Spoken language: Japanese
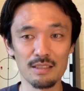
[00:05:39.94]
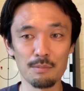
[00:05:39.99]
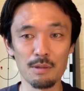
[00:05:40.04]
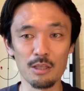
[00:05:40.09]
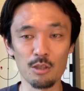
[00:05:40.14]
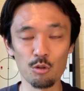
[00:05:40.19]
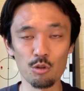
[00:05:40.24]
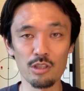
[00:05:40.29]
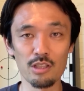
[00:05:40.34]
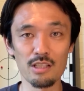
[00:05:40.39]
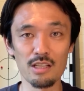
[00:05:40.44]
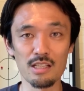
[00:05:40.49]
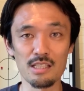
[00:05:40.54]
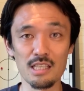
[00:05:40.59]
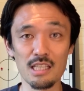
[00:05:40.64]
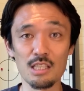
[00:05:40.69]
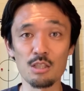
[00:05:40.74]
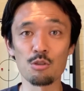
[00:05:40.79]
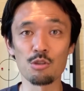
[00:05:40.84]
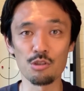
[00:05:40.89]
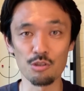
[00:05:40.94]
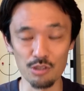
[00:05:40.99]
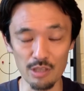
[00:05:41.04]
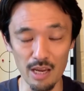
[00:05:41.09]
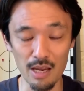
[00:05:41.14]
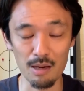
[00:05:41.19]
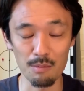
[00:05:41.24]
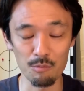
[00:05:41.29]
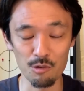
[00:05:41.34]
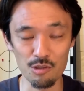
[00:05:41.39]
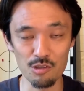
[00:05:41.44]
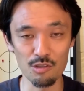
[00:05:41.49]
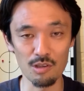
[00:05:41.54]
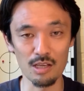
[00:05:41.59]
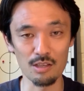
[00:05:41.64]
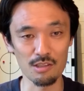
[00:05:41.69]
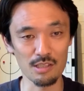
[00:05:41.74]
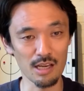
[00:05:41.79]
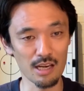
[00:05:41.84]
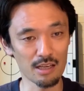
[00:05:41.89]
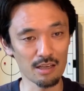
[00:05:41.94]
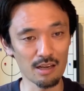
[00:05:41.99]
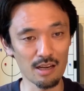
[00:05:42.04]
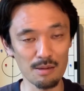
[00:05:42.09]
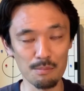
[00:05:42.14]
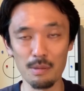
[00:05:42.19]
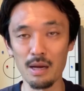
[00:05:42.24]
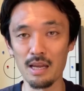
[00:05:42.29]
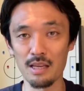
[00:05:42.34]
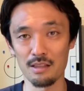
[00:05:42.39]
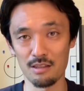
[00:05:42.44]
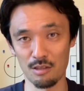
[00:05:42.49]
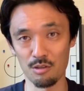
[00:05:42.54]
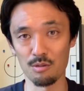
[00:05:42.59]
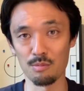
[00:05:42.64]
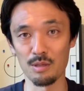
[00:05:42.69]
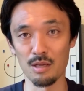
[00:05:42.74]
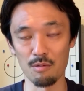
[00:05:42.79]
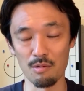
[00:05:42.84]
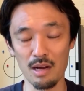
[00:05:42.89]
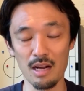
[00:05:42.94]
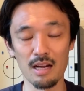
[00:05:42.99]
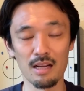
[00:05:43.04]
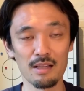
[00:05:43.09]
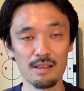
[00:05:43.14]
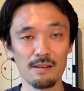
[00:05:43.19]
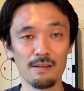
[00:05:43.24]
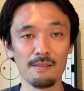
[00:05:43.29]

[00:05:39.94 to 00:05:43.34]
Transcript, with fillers: でまあ、基本的にはシーズン中で、もちろんあの再開前っていう意味では、